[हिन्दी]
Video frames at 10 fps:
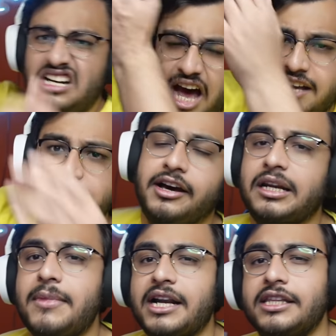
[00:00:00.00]
लाइक लगा
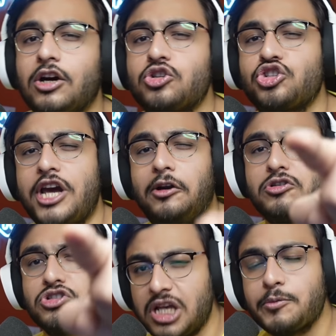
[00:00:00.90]
के मार देगा और चैनल
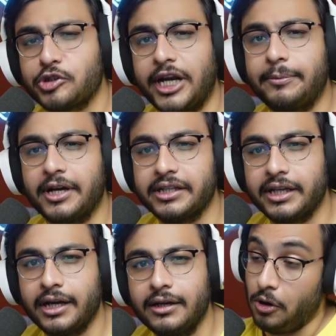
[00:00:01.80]
को सब्सक्राइब कर
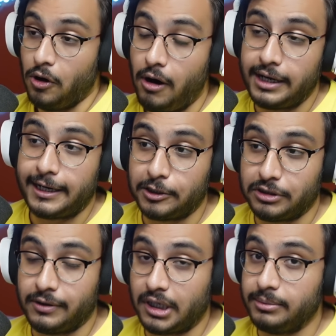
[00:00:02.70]
देगा और अगर
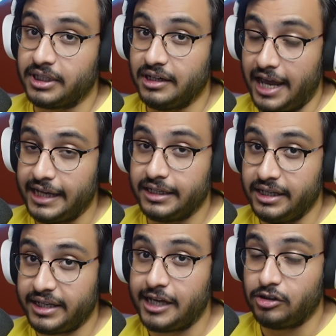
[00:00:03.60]
तुमने वीडियो को अभी तक लाइक
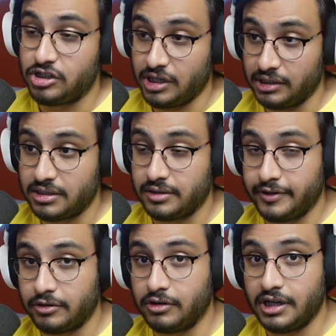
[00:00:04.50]
नहीं किया तो जल्दी से
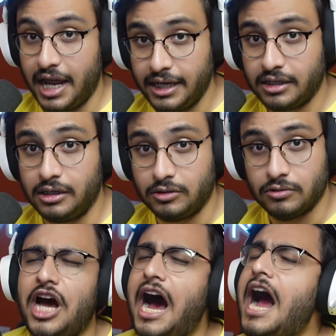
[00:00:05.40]
वीडियो को लाइक करो
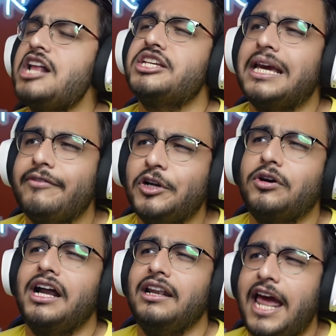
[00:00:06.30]
आज के वीडियो
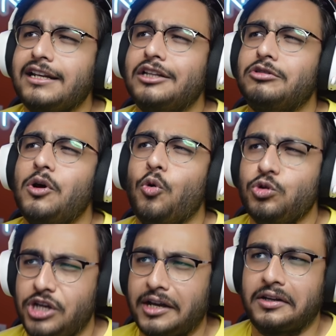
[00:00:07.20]
का लाइक ना थोड़ा
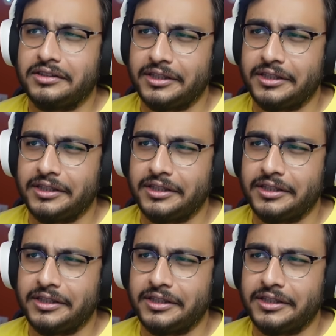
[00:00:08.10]
ऊंचा रखते